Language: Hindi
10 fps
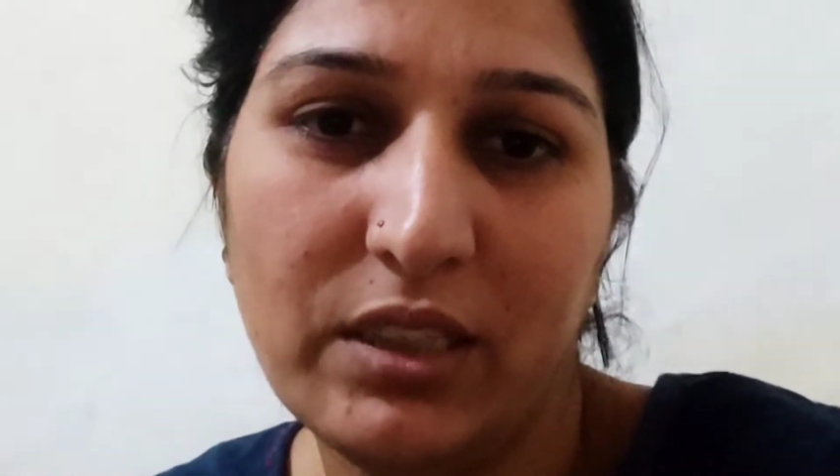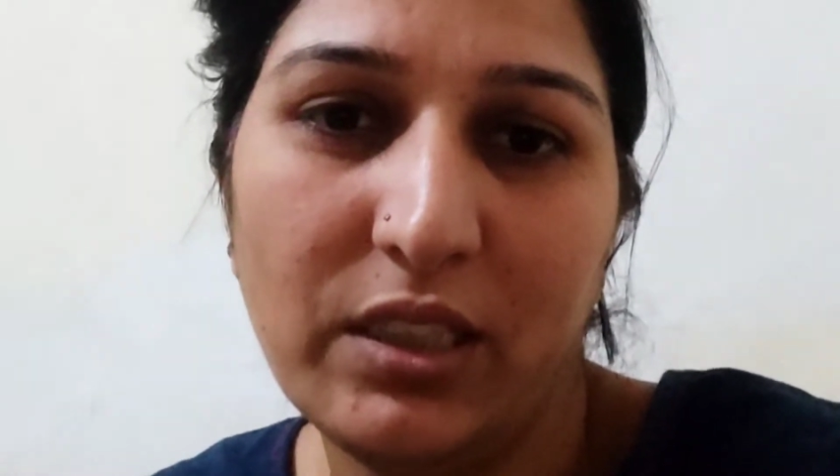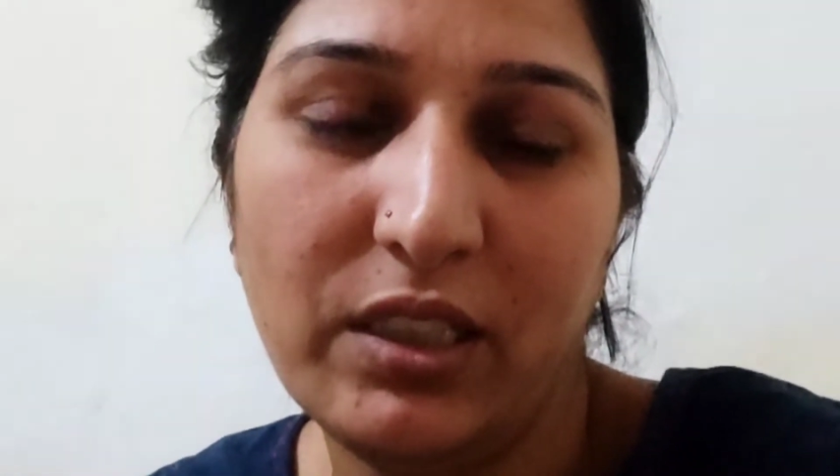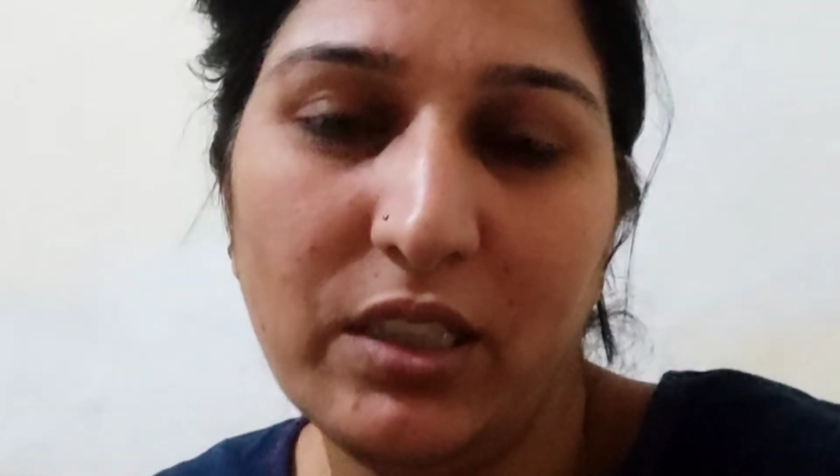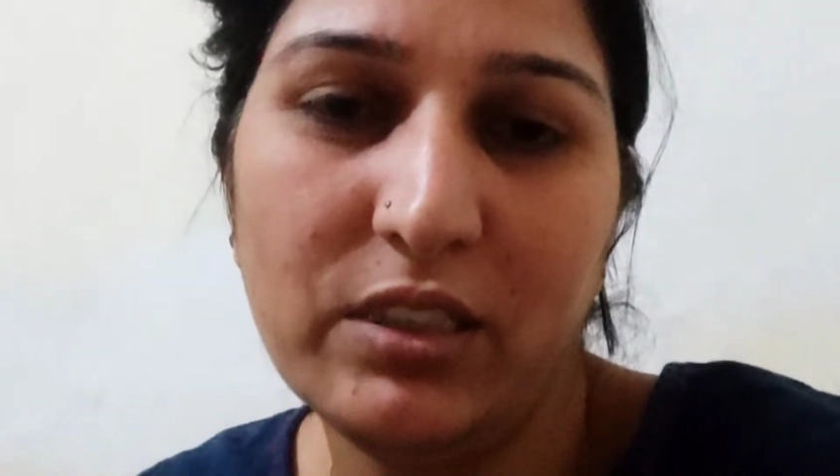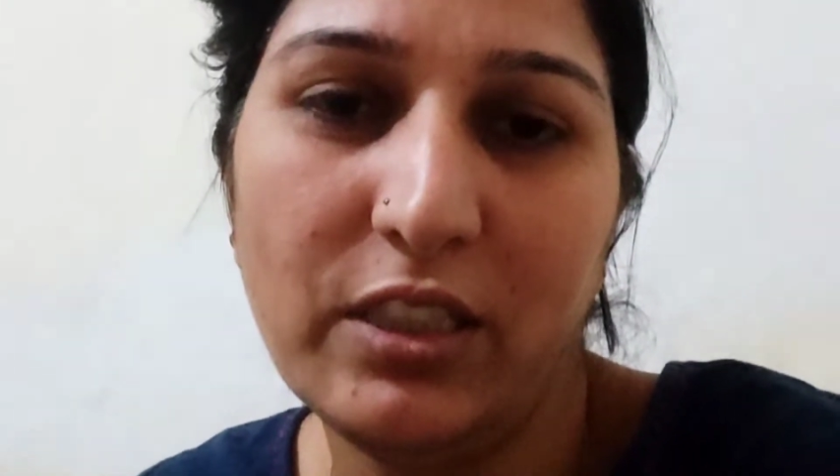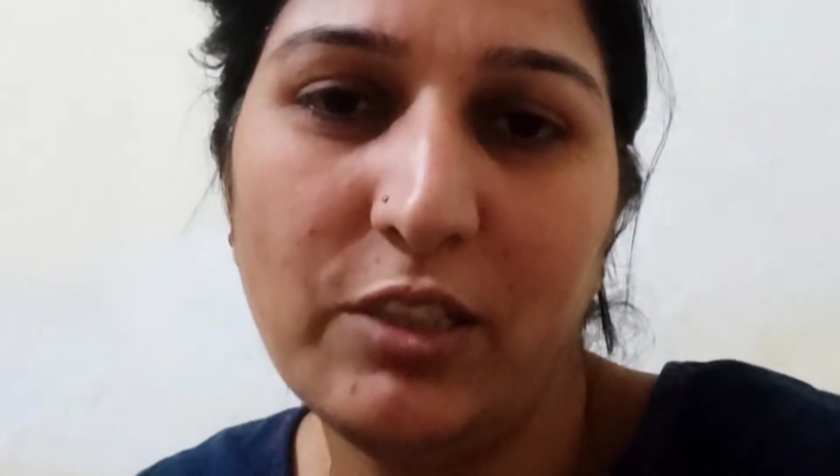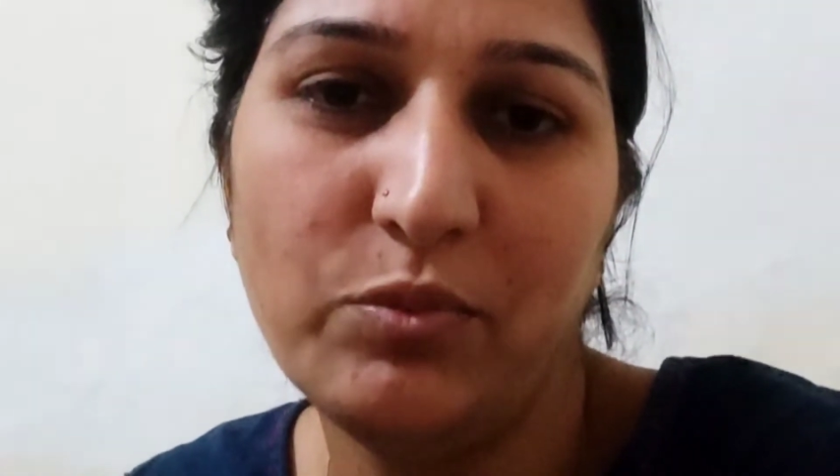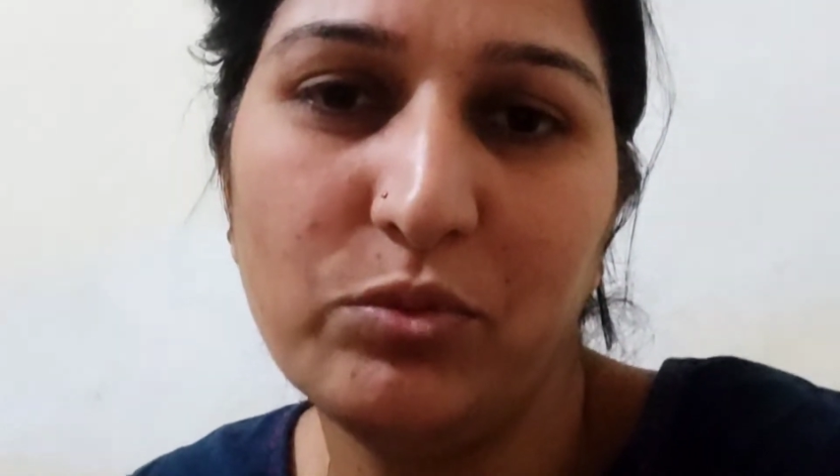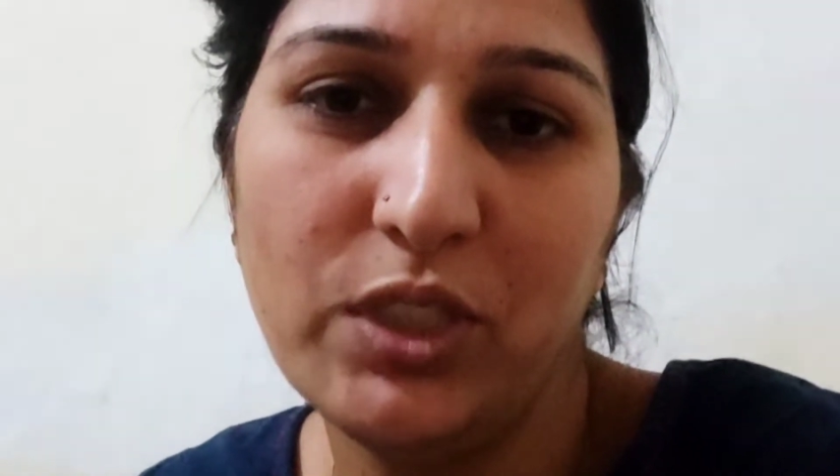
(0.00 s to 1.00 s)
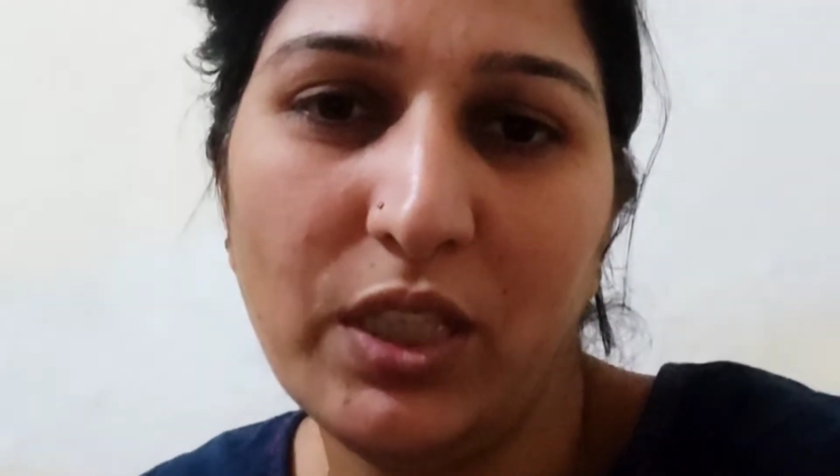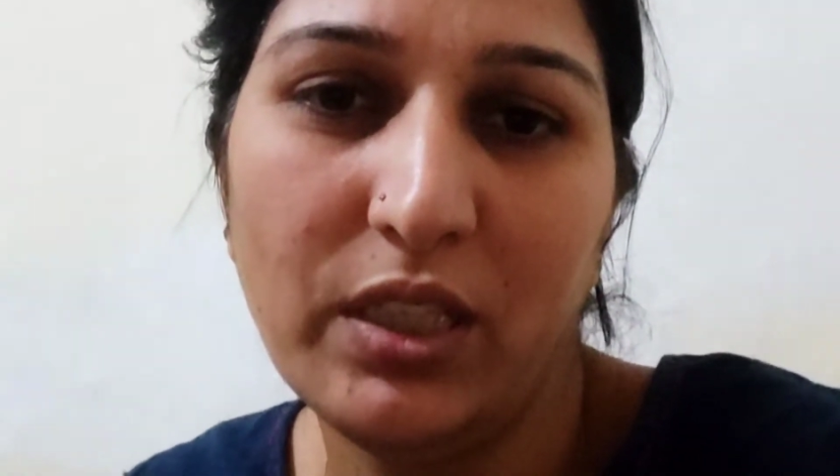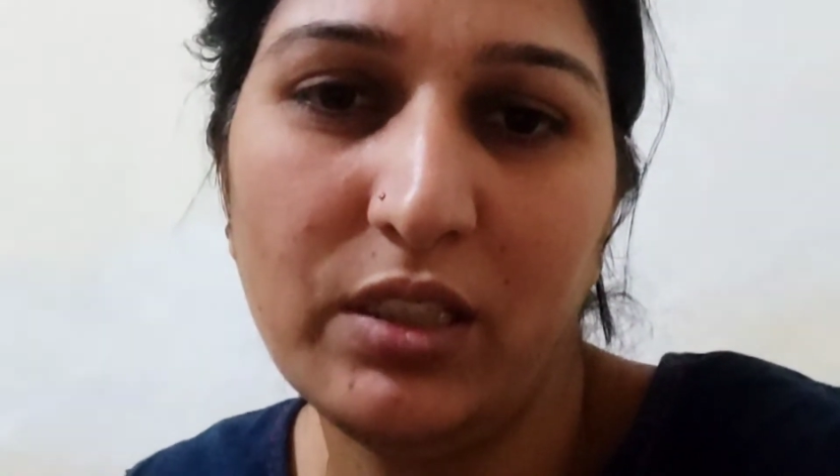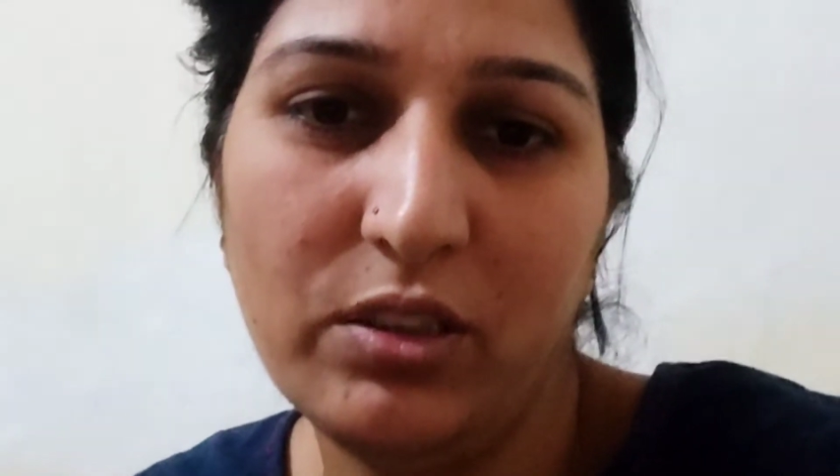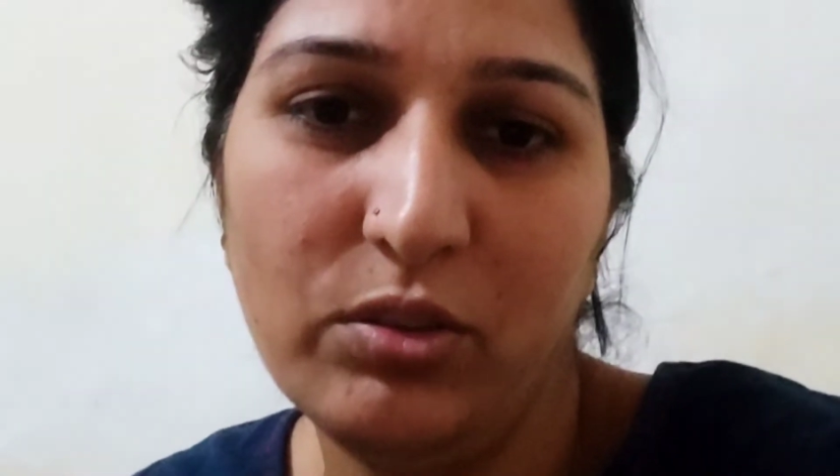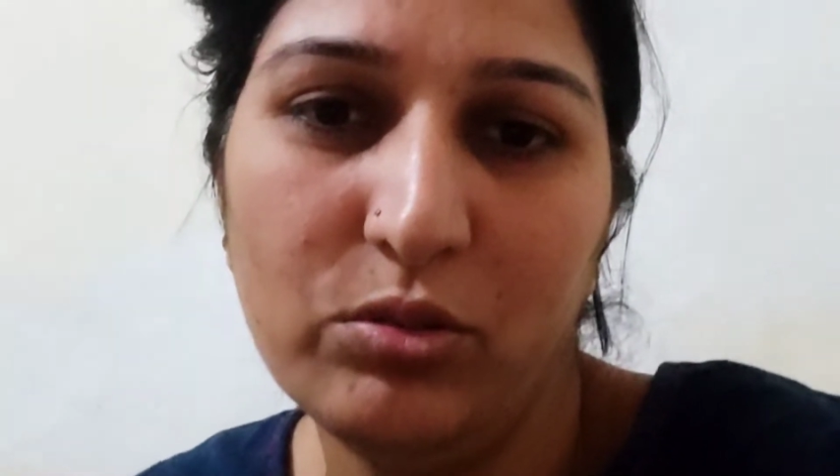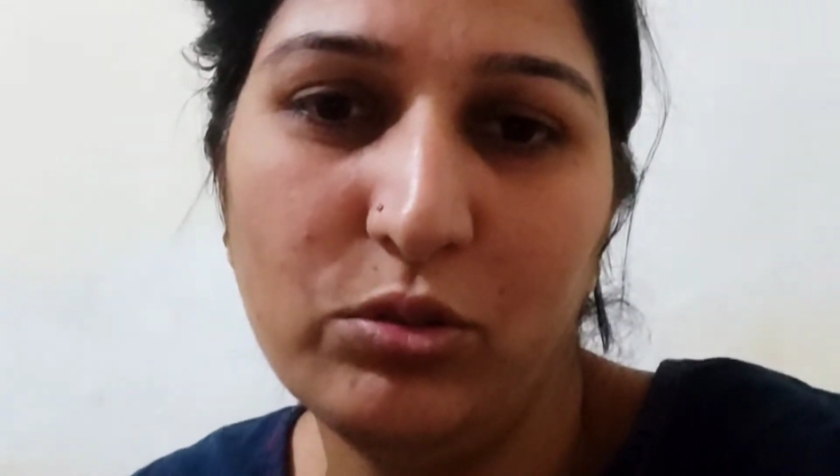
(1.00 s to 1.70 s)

तरीके से ही पूजा करती हूँ